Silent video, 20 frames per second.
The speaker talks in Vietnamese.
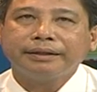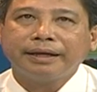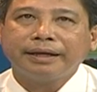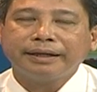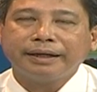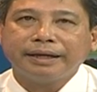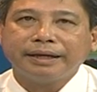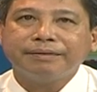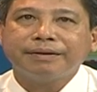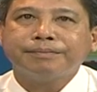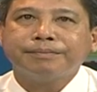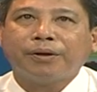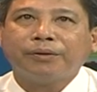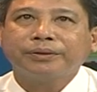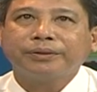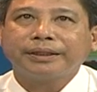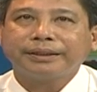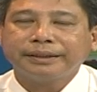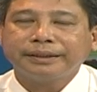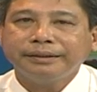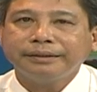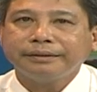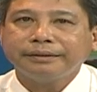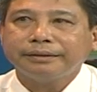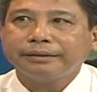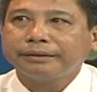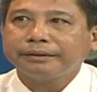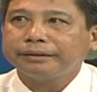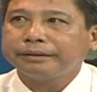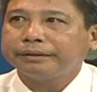đề nghị về bộ tài chính
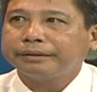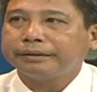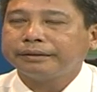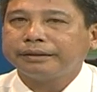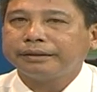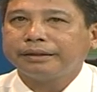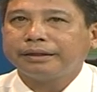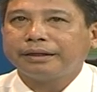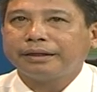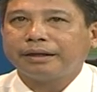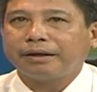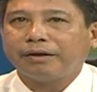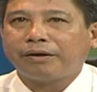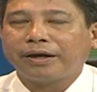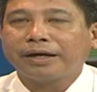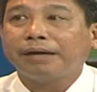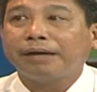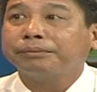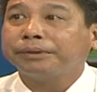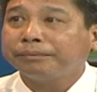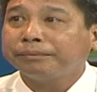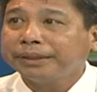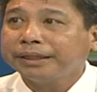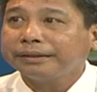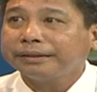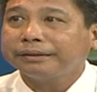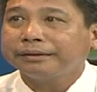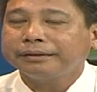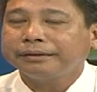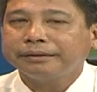họ không thống nhất